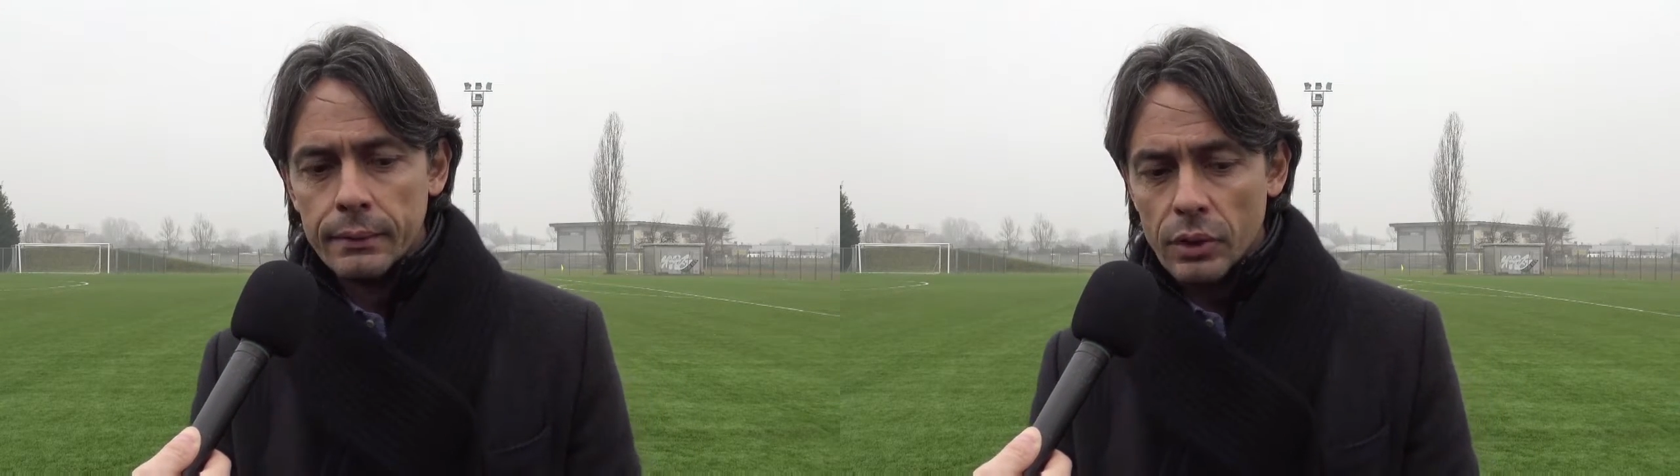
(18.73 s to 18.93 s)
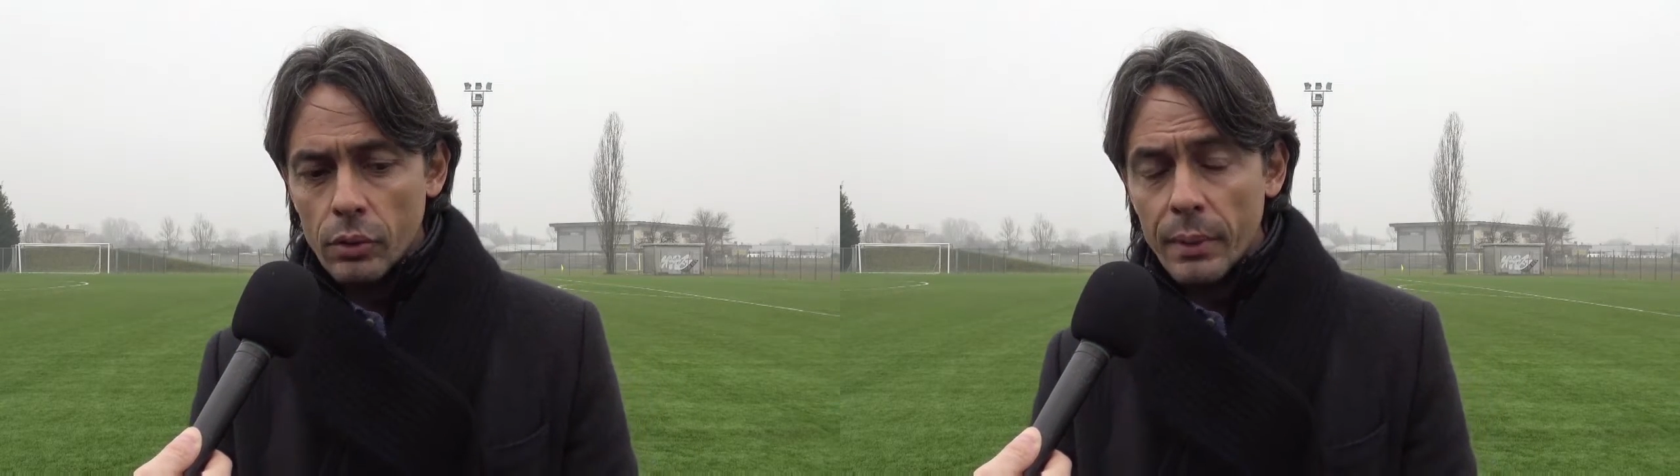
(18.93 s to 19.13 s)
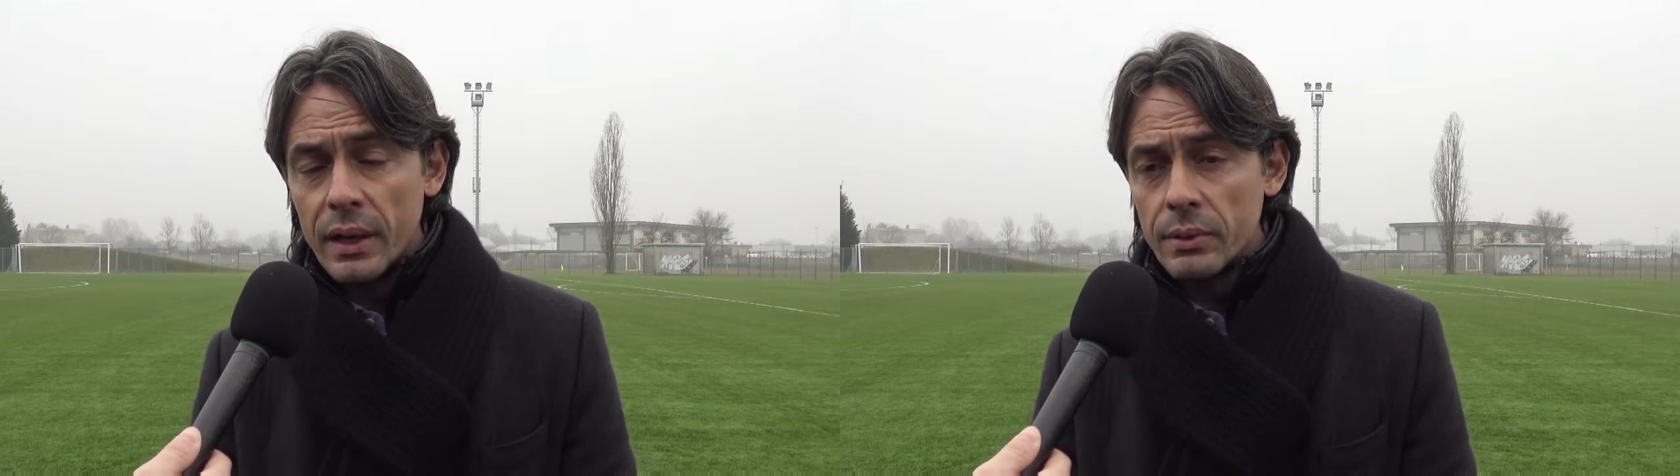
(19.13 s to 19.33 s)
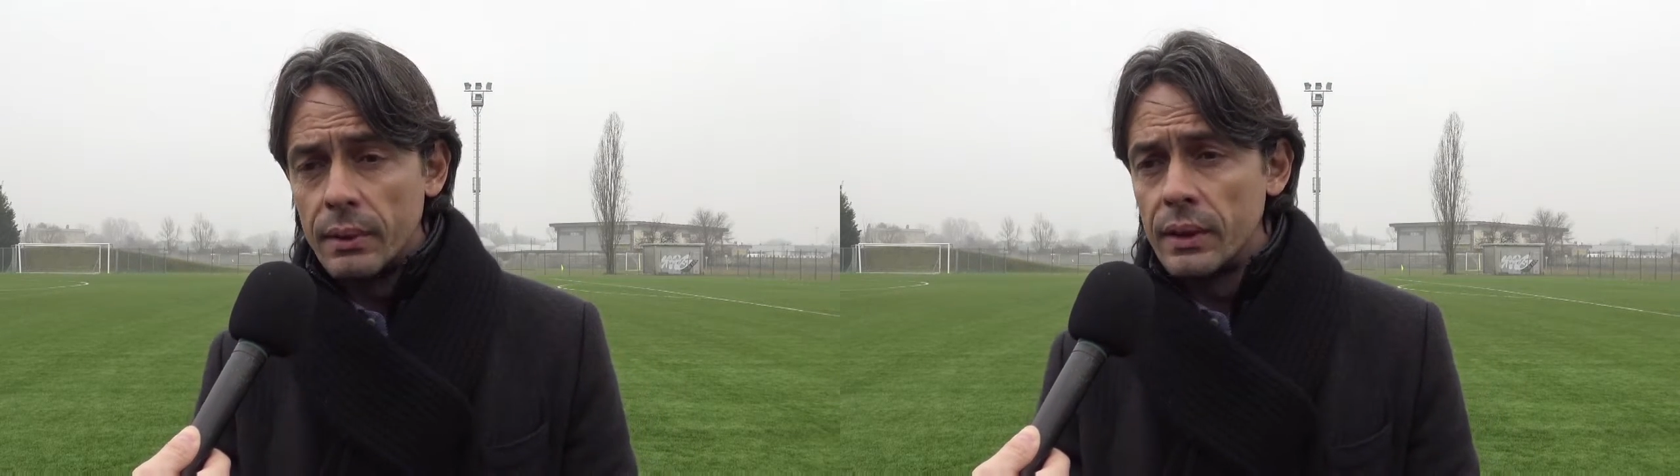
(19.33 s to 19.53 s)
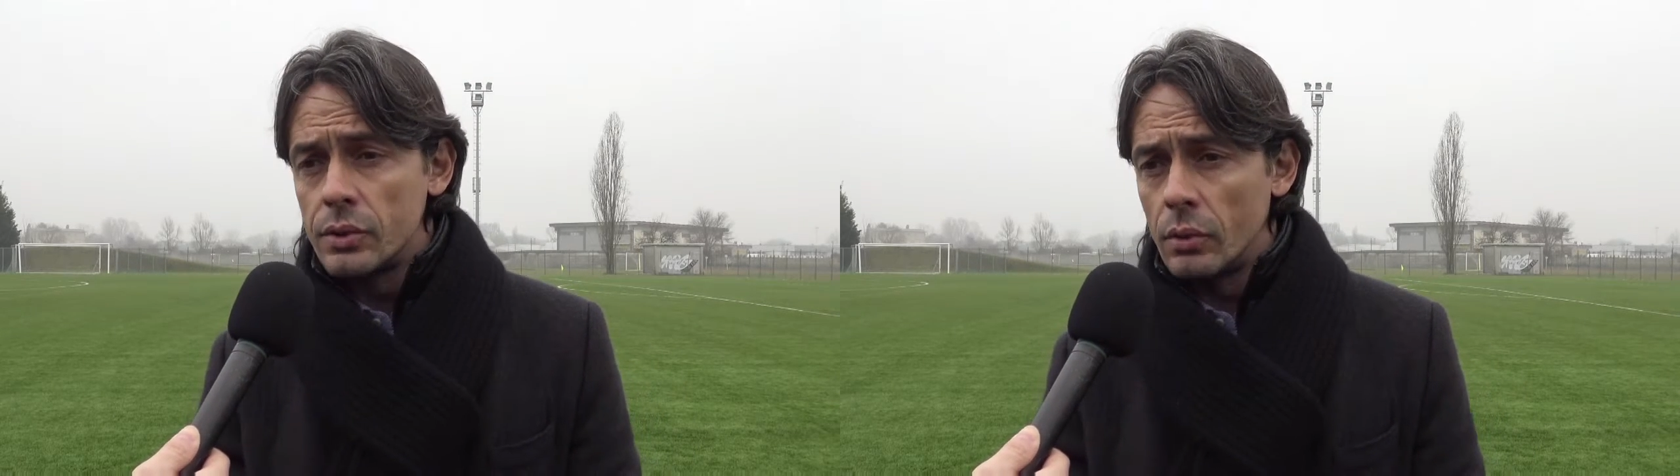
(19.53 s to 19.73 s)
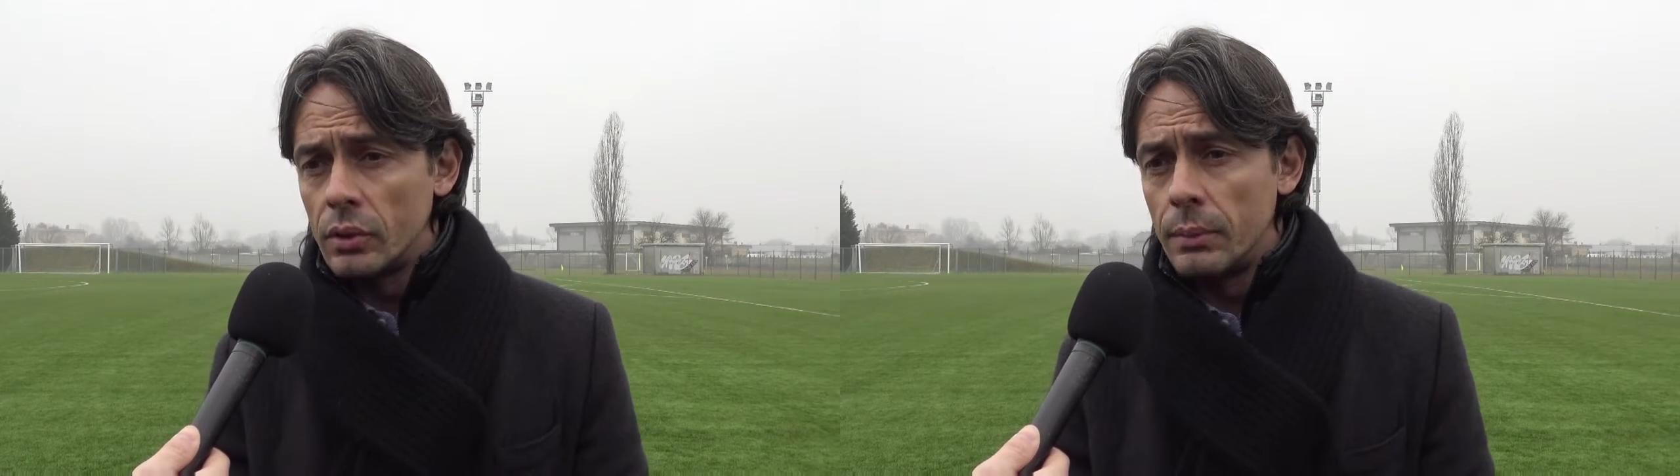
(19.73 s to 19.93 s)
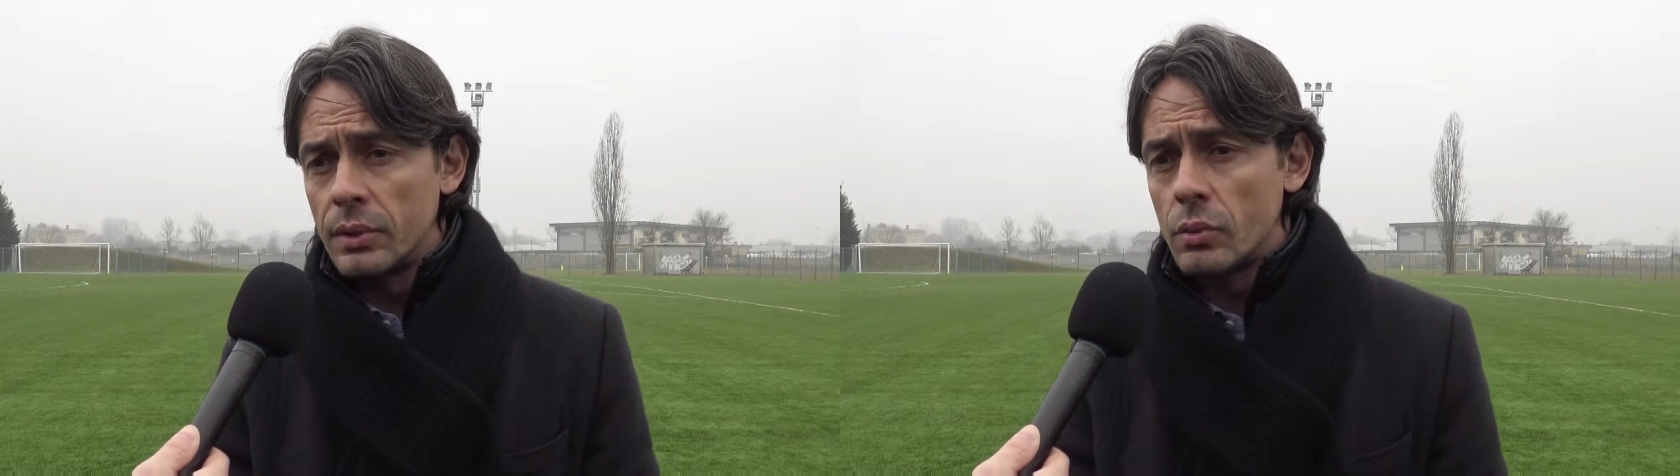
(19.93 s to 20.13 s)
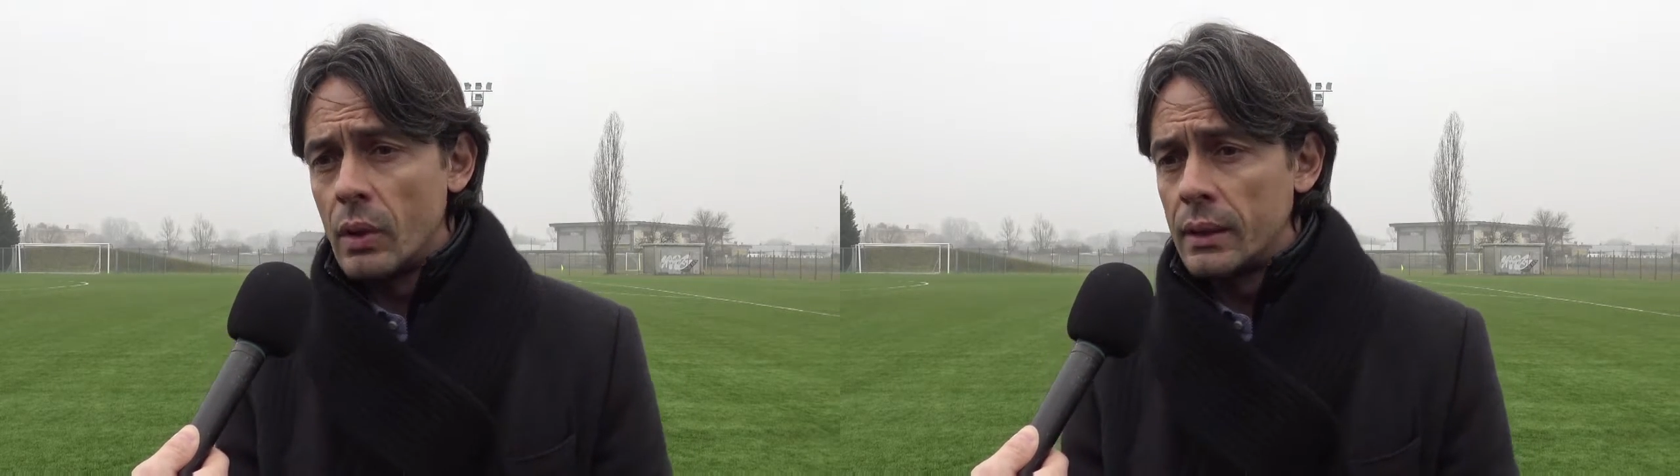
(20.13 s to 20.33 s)
secondo me la Samentese è
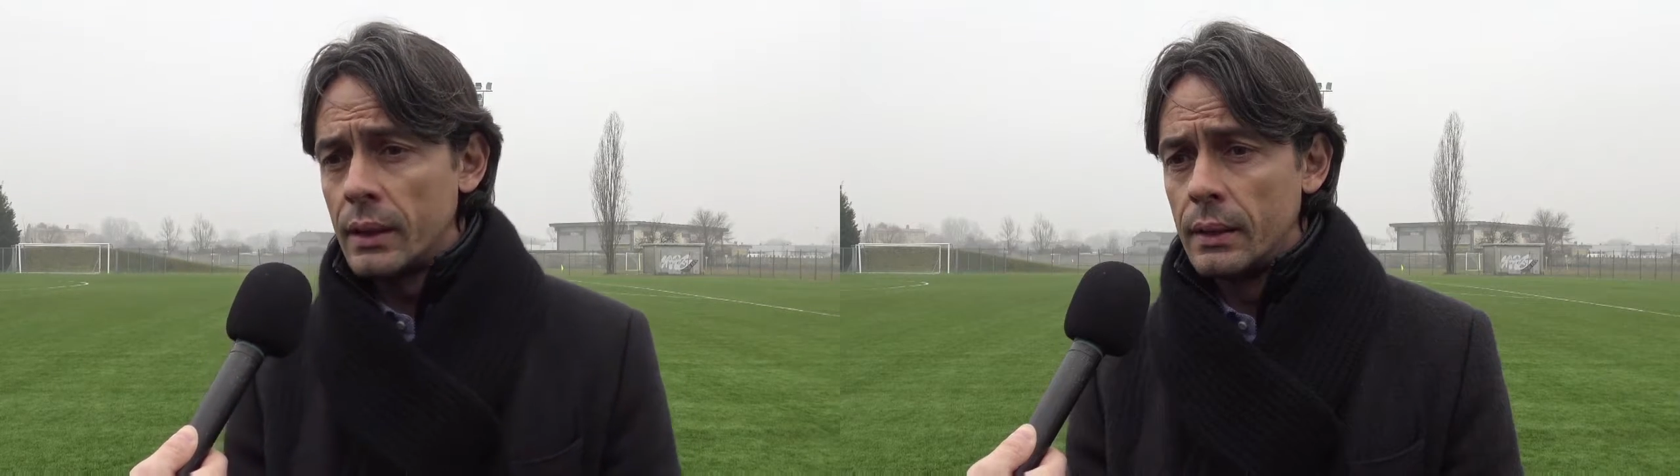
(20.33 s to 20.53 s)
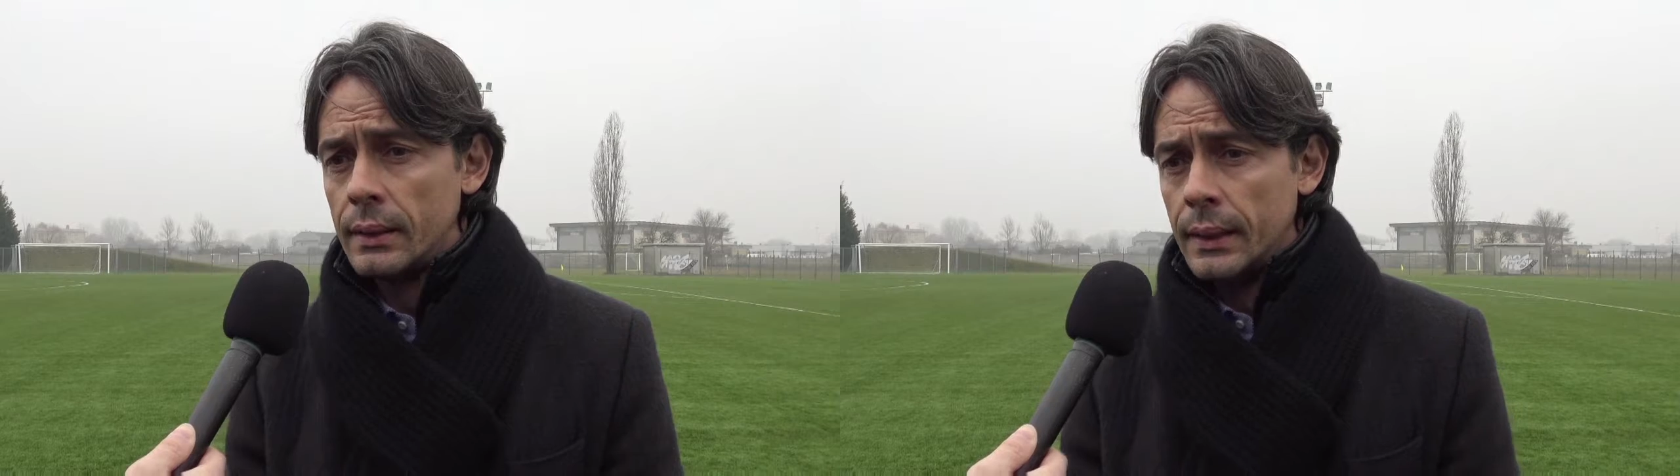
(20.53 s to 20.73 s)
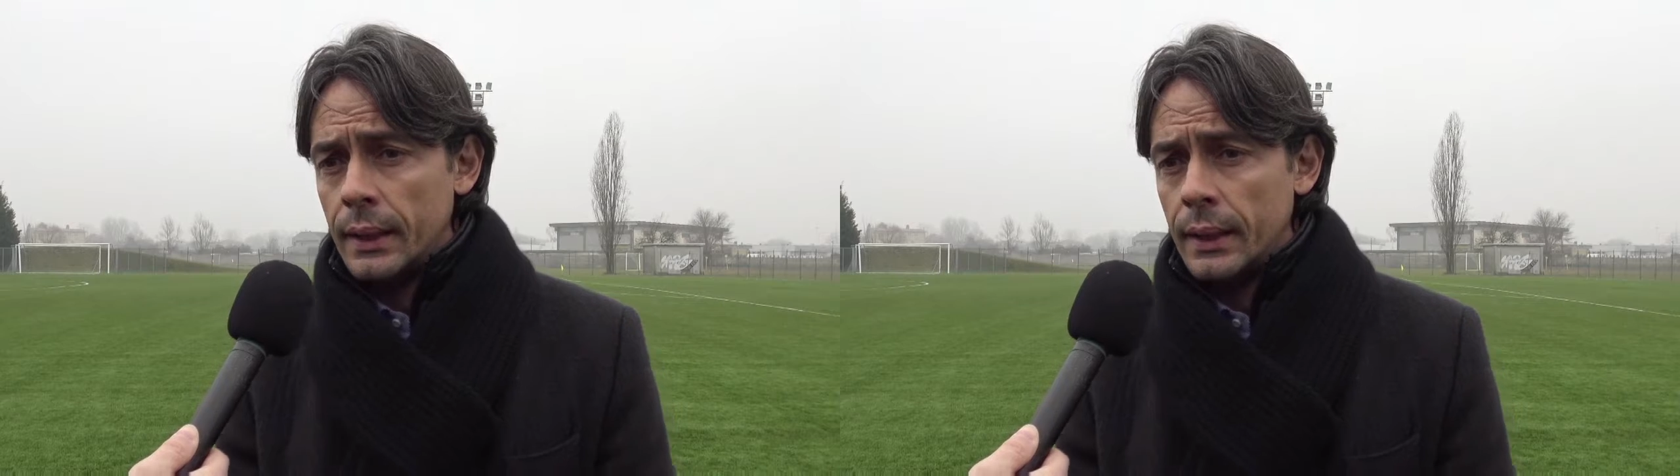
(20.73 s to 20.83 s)
un'ottima squadra